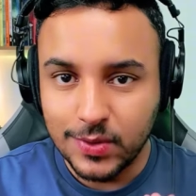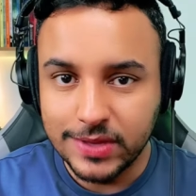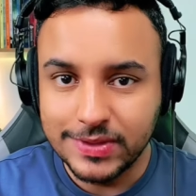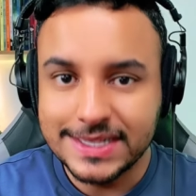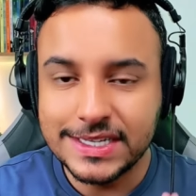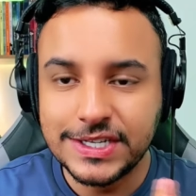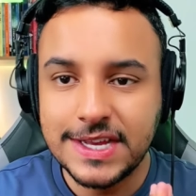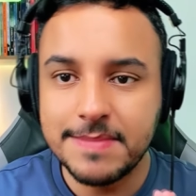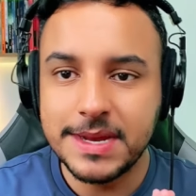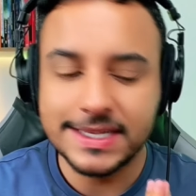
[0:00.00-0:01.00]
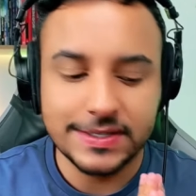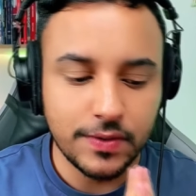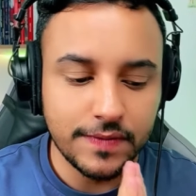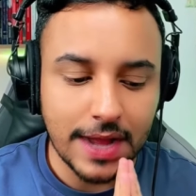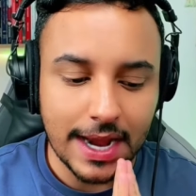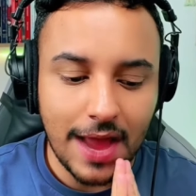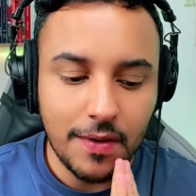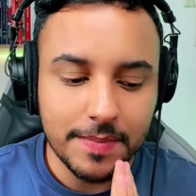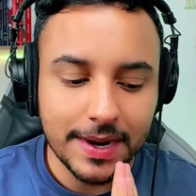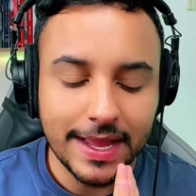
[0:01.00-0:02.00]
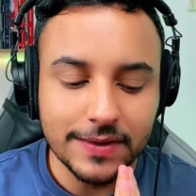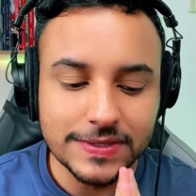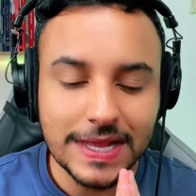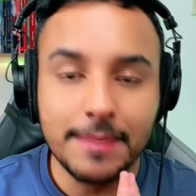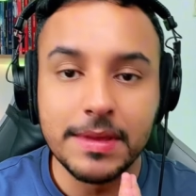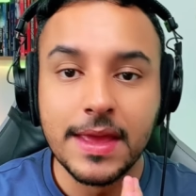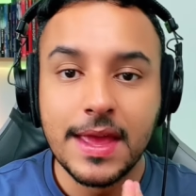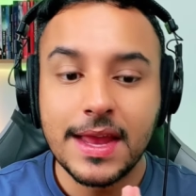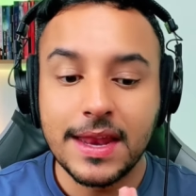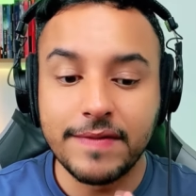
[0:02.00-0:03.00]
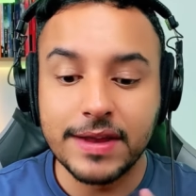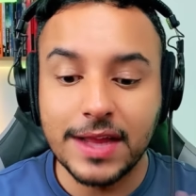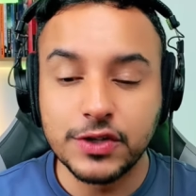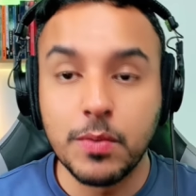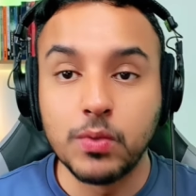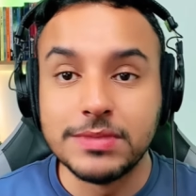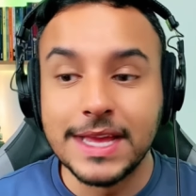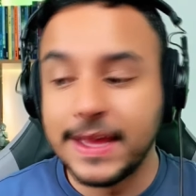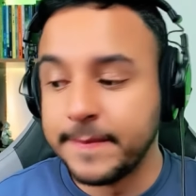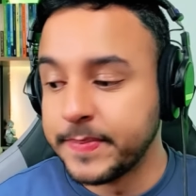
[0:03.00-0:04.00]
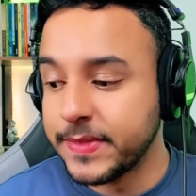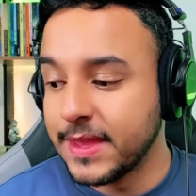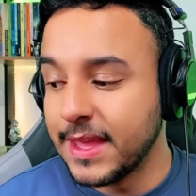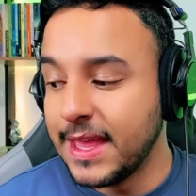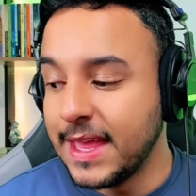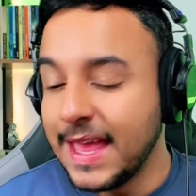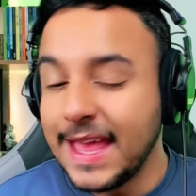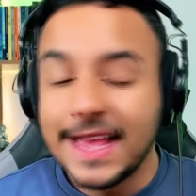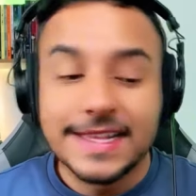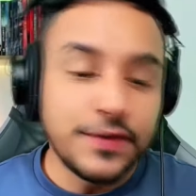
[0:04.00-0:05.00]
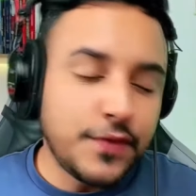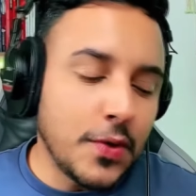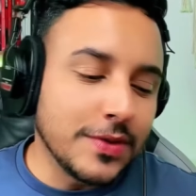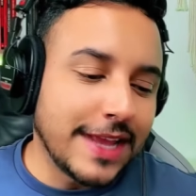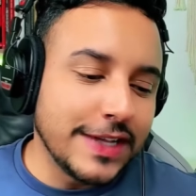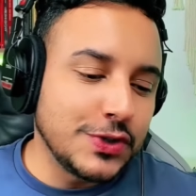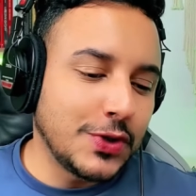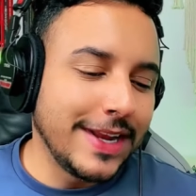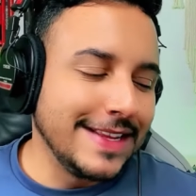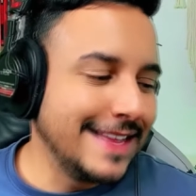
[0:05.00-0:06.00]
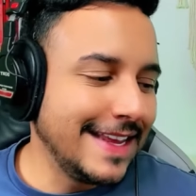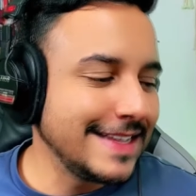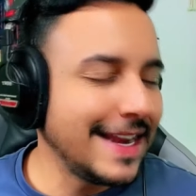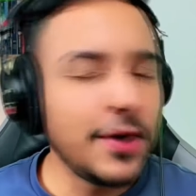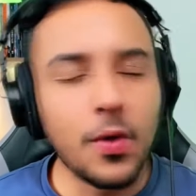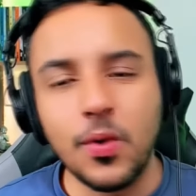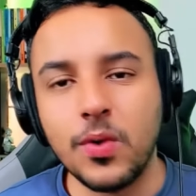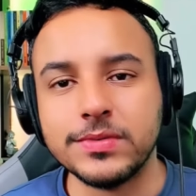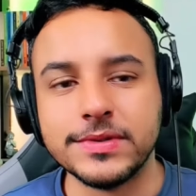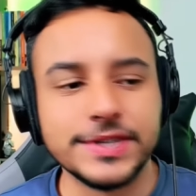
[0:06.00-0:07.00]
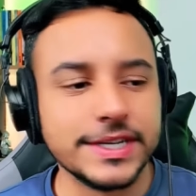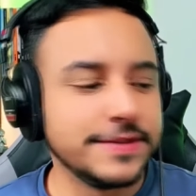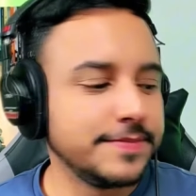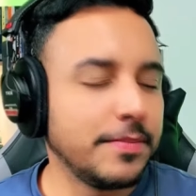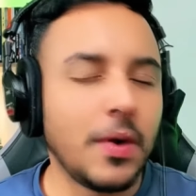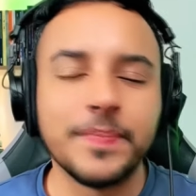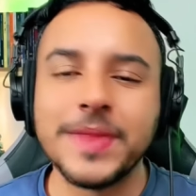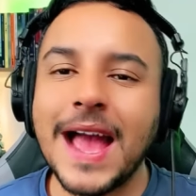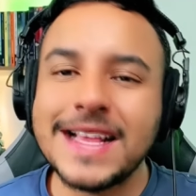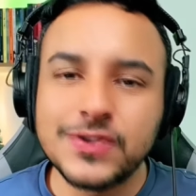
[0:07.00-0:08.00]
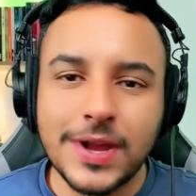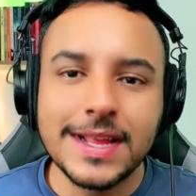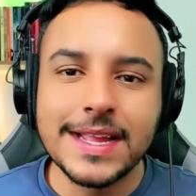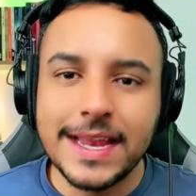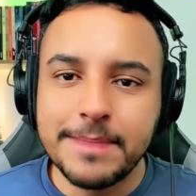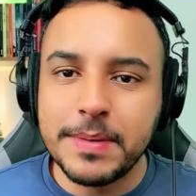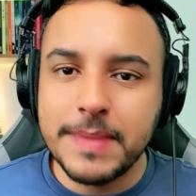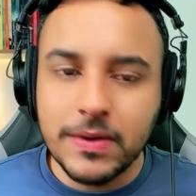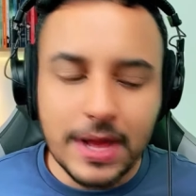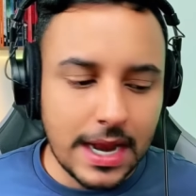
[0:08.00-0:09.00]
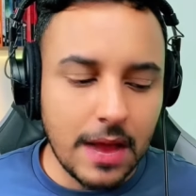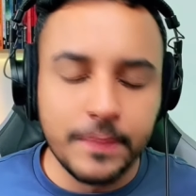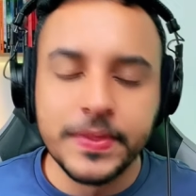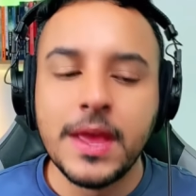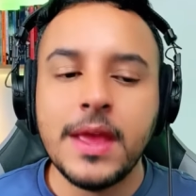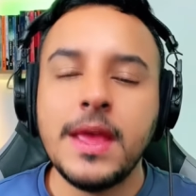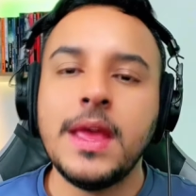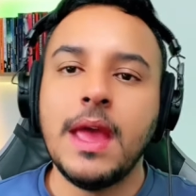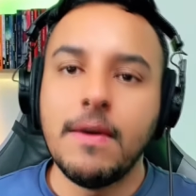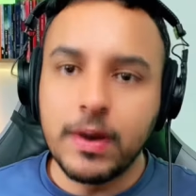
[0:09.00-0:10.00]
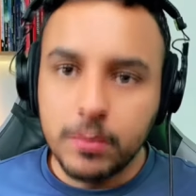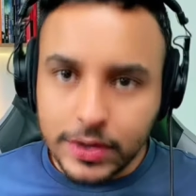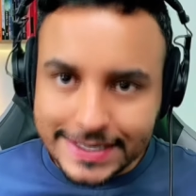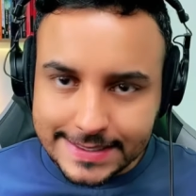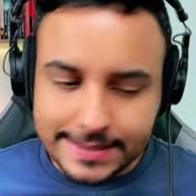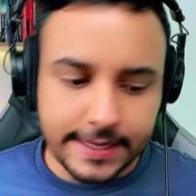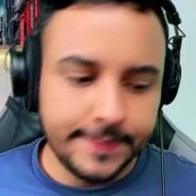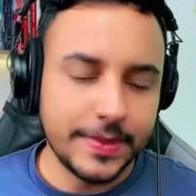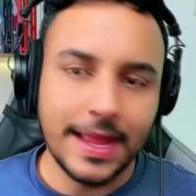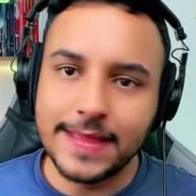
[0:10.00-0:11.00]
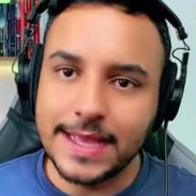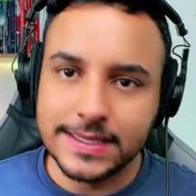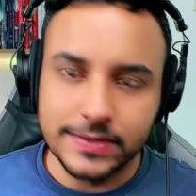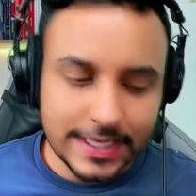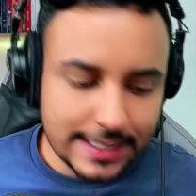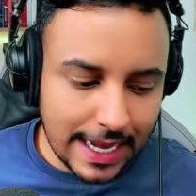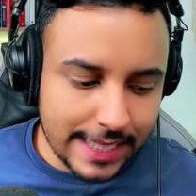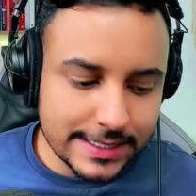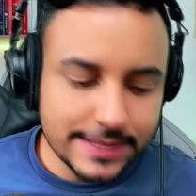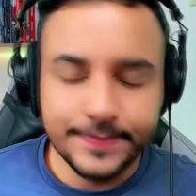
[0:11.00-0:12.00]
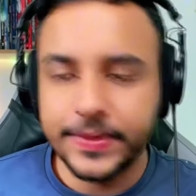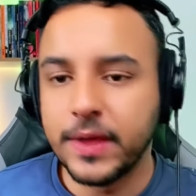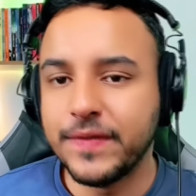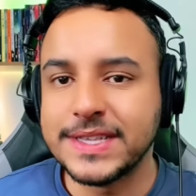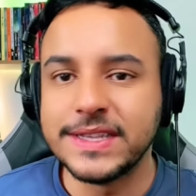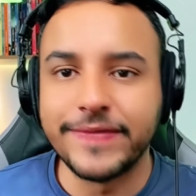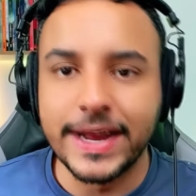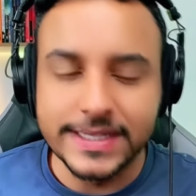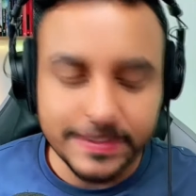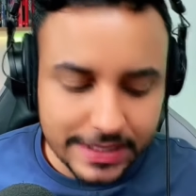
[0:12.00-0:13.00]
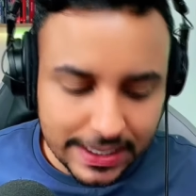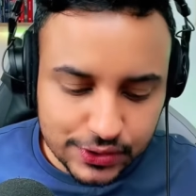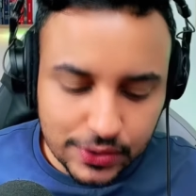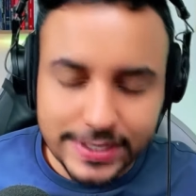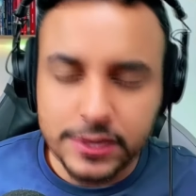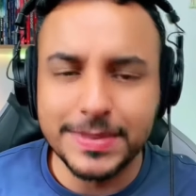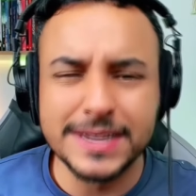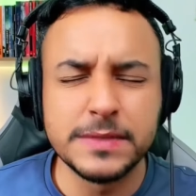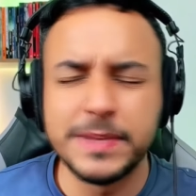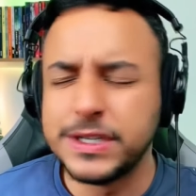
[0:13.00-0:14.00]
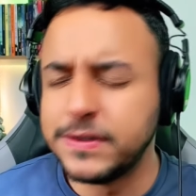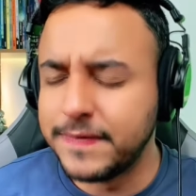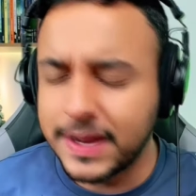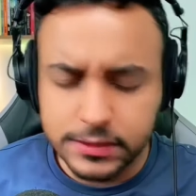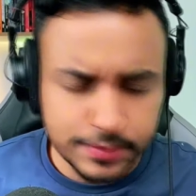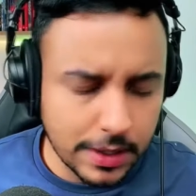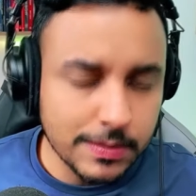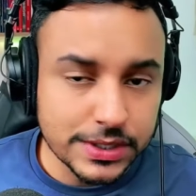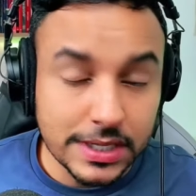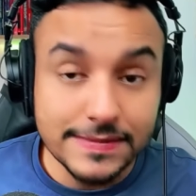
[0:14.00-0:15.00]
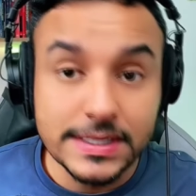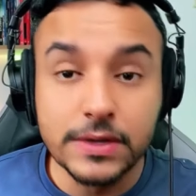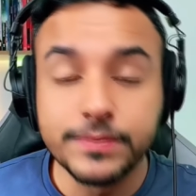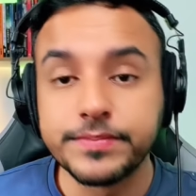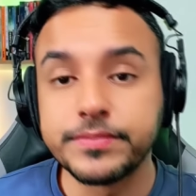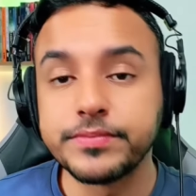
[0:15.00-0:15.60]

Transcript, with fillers: quando eu decidi abrir esse novo canal, para quem não sabe, na verdade eu montei. Se eu for contar a história inteira, será que eu conto, gente? Bom, a história daquele primeiro canal. Eu era humorista há 10 anos atrás, eu fazia várias imitações, eu participei de diversos programas de televisão.